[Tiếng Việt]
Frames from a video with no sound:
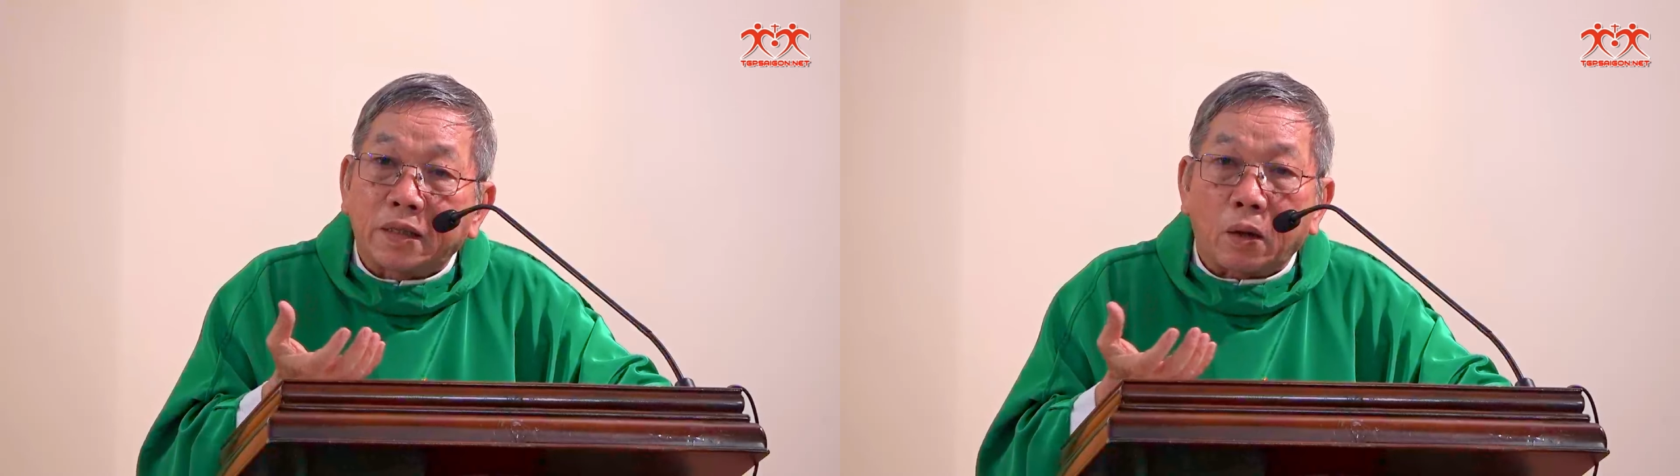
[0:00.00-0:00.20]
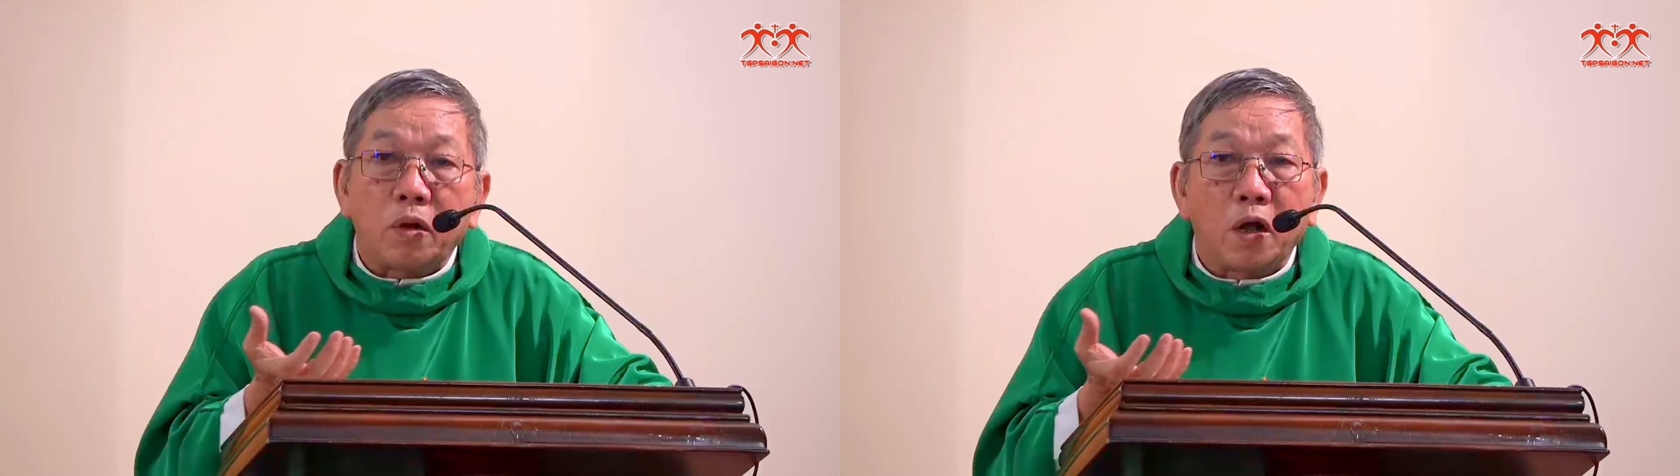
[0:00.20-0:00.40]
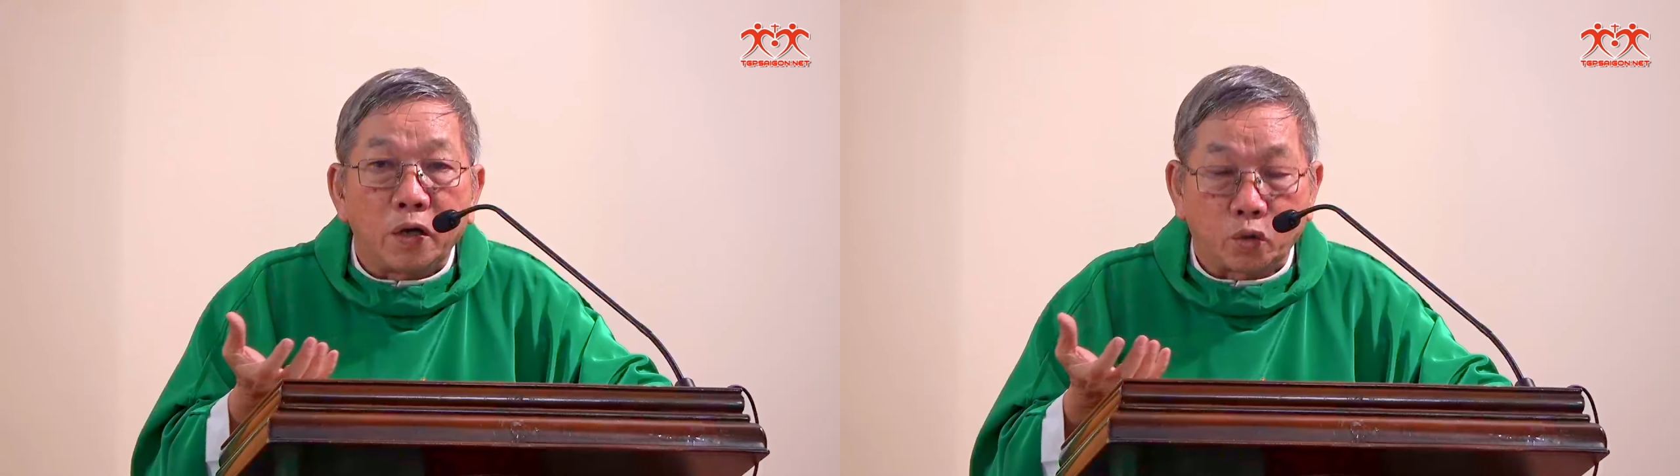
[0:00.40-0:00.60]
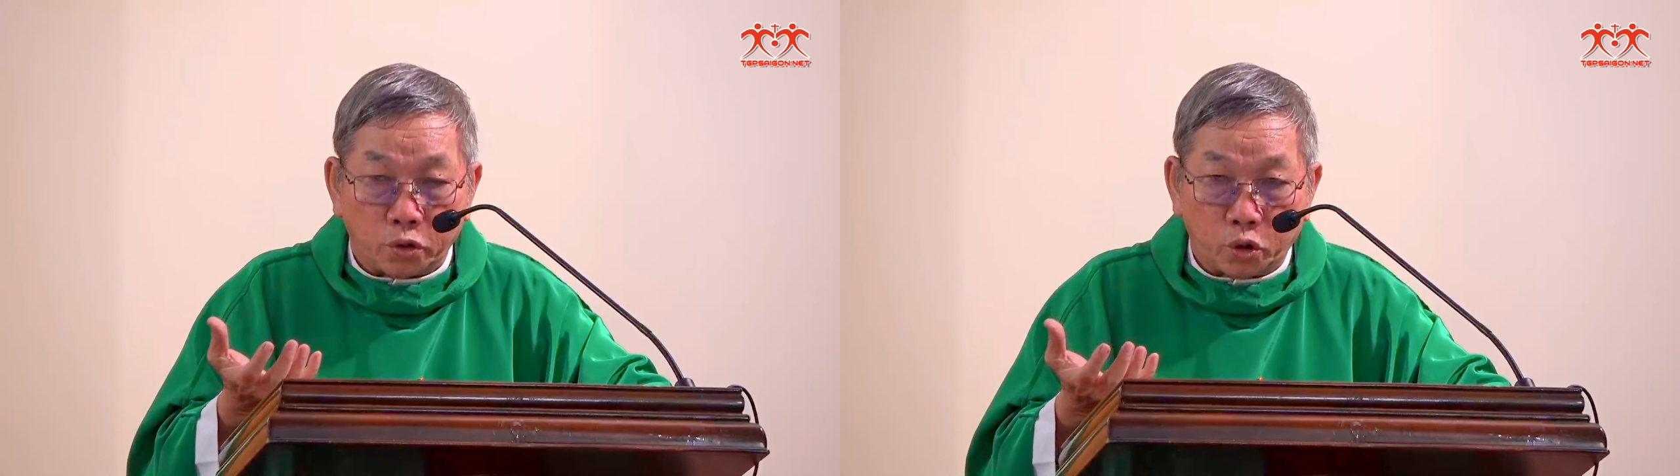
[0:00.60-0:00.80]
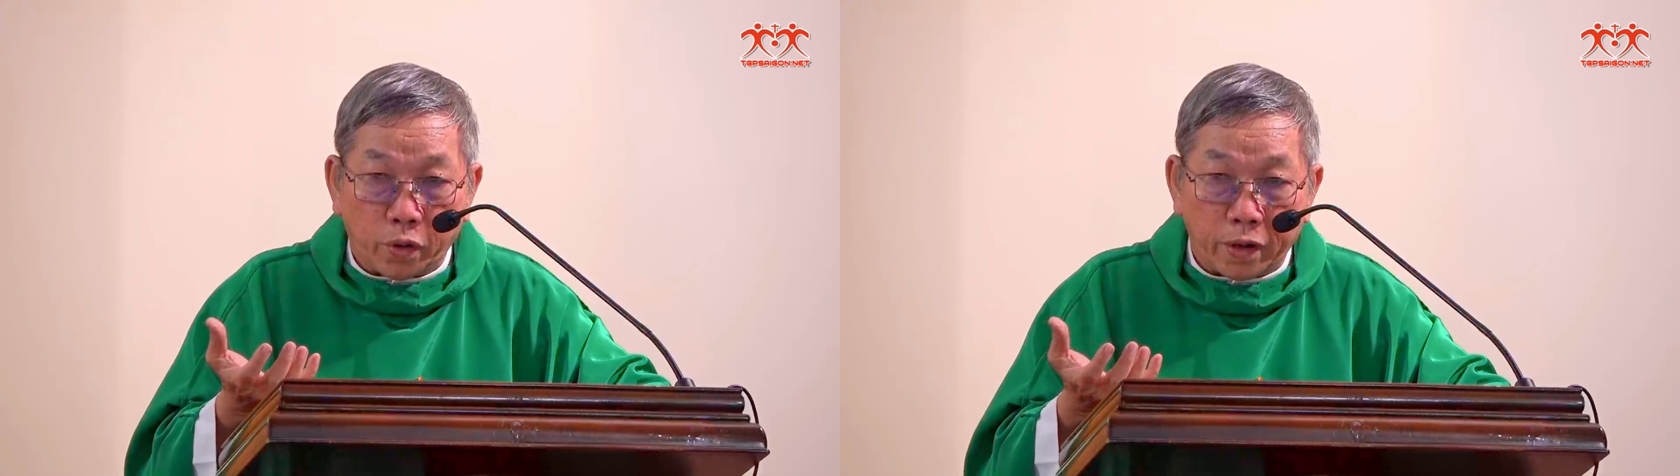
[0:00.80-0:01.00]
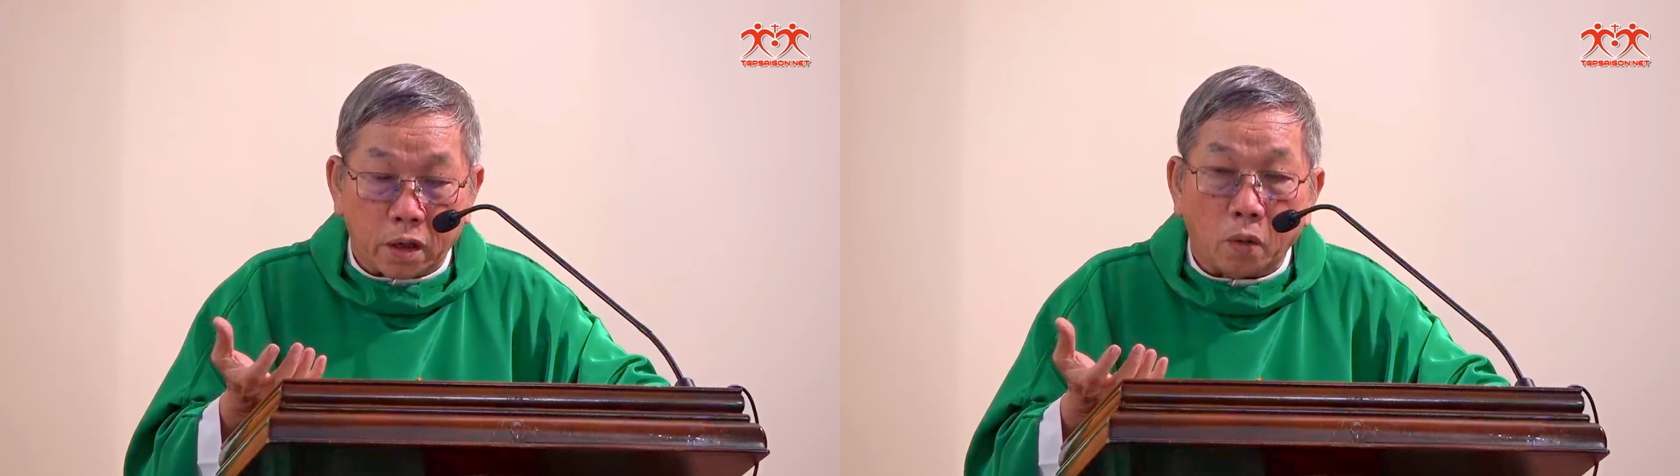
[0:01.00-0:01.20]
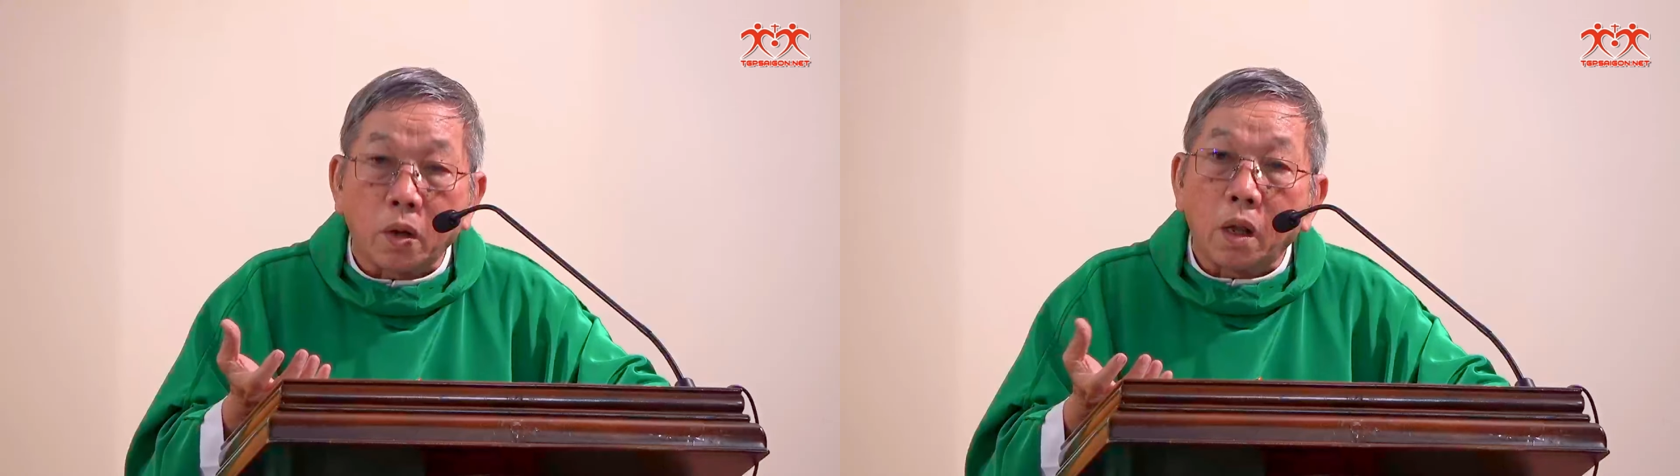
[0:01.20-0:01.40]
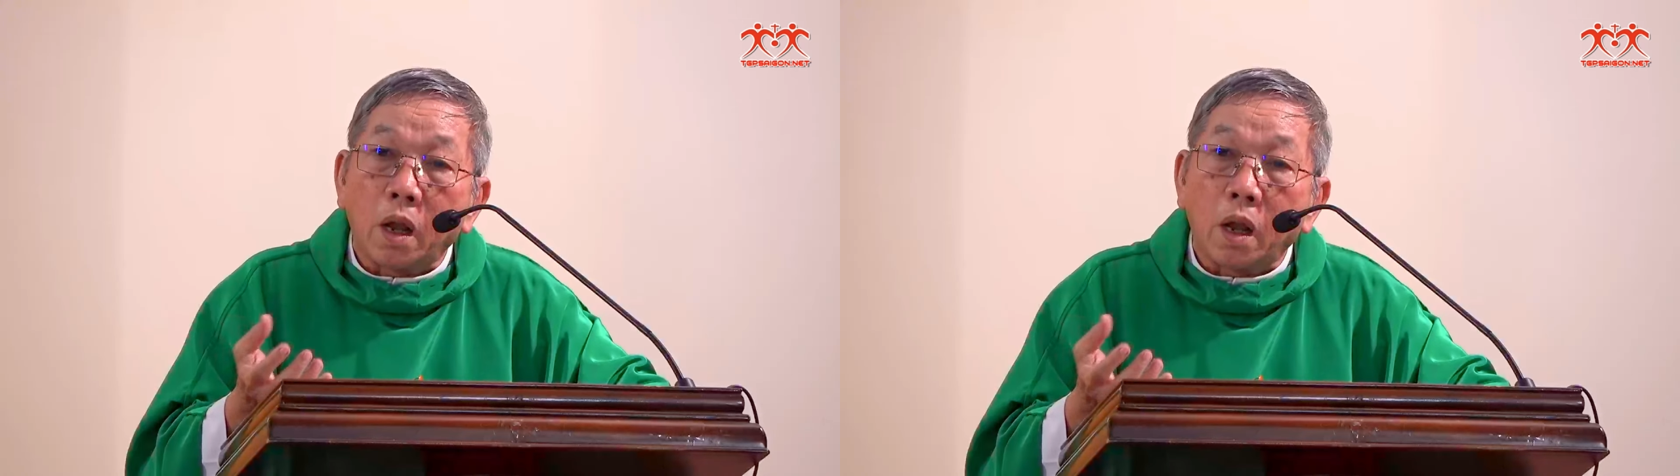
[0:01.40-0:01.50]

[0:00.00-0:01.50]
theo lời của Chúa hay không?